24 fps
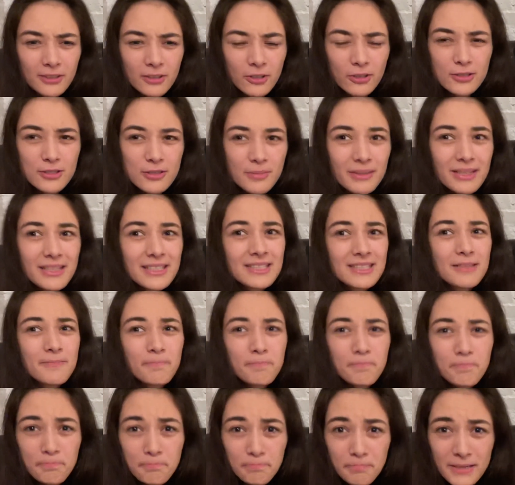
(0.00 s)
doch zumindest ein
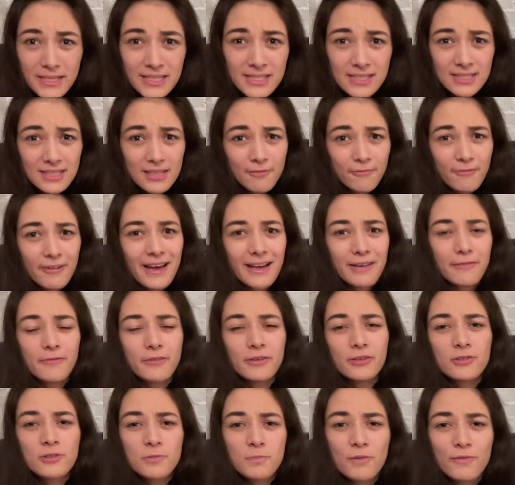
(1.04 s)
bisschen
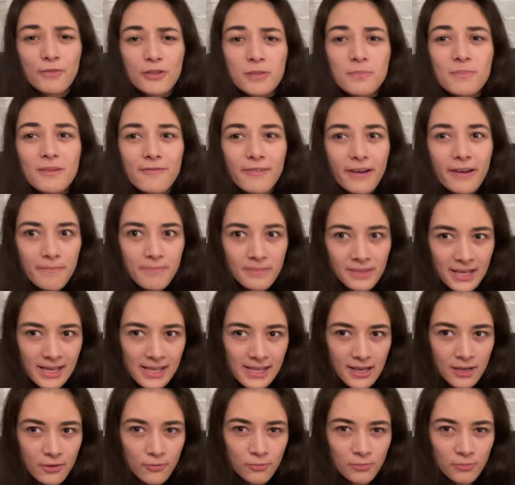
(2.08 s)
verantwortungsbewusst mit fremden
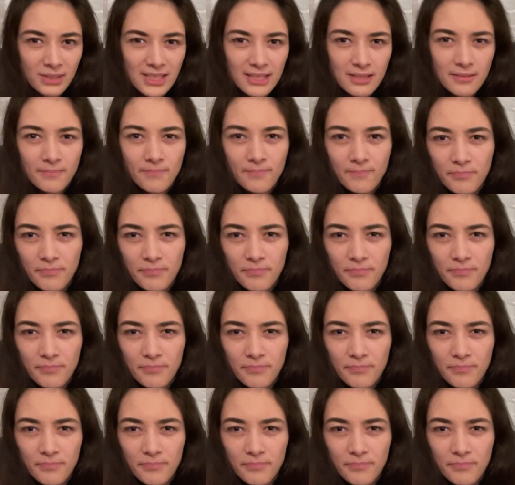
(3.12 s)
Geldern umgehen.